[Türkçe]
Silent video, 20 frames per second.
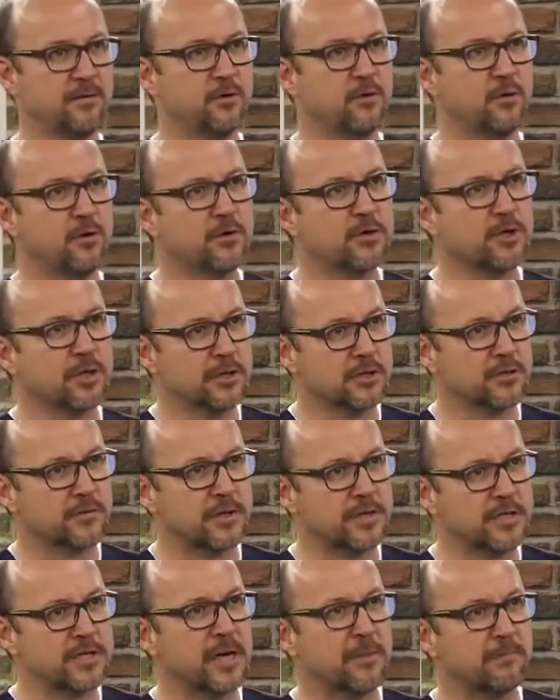görüş
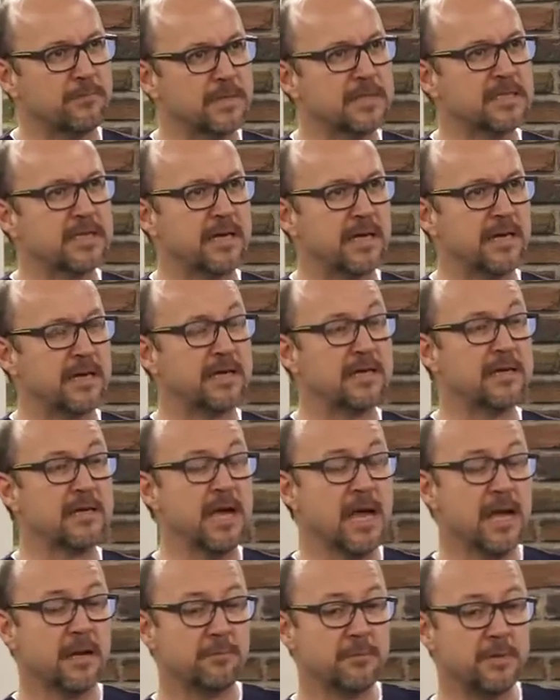alışverişi yapması gerekir.